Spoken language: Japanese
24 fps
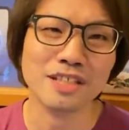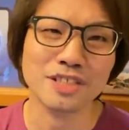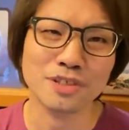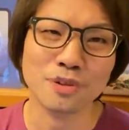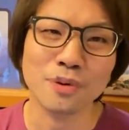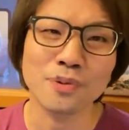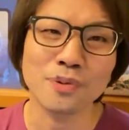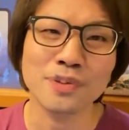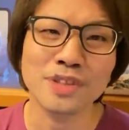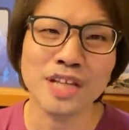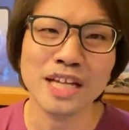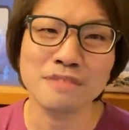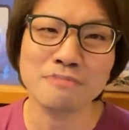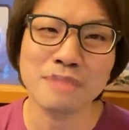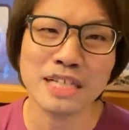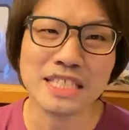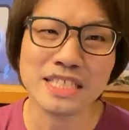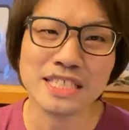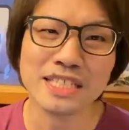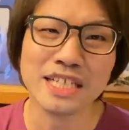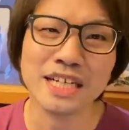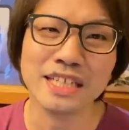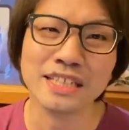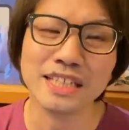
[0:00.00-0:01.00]
そんなに間
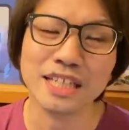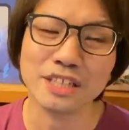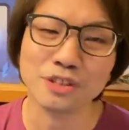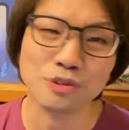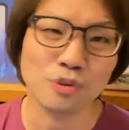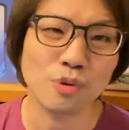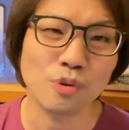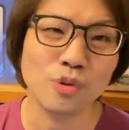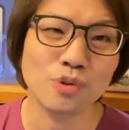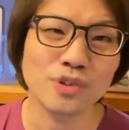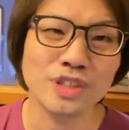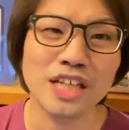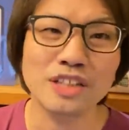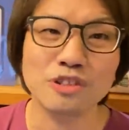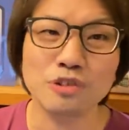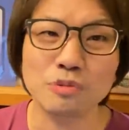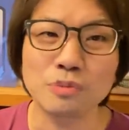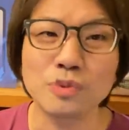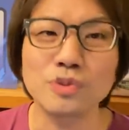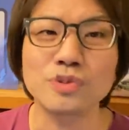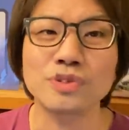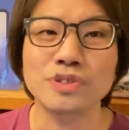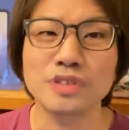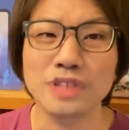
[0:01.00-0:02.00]
違いない、遠くないと
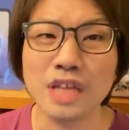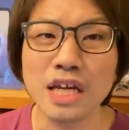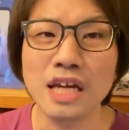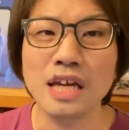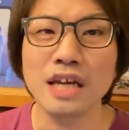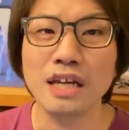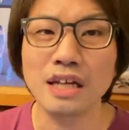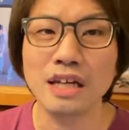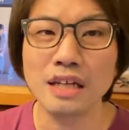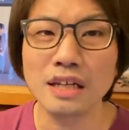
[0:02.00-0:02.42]
思うんですね。